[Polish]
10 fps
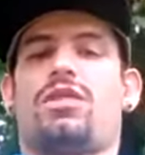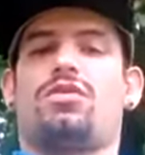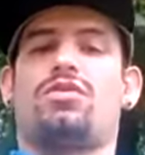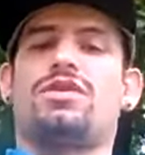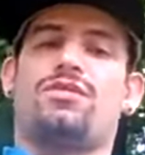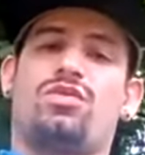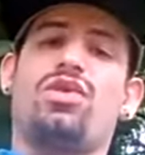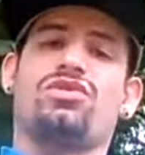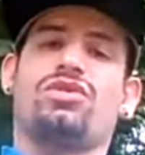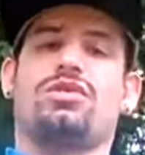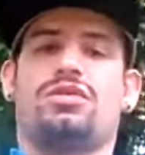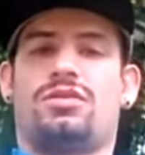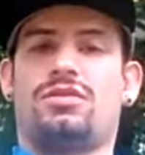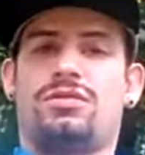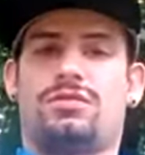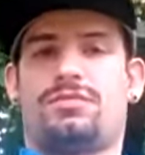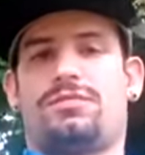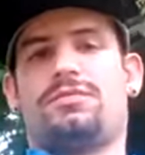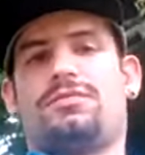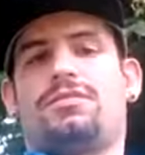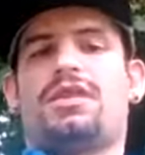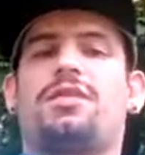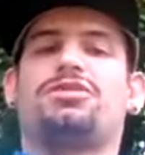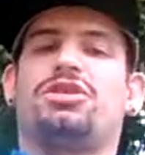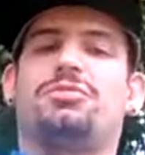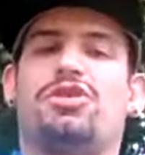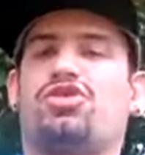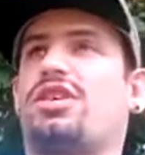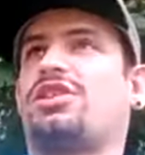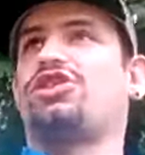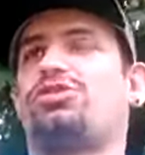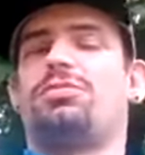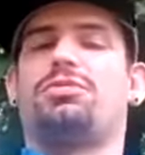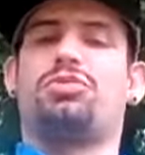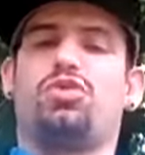ogólnie w Łodzi, tam gdzie mieszkaliśmy,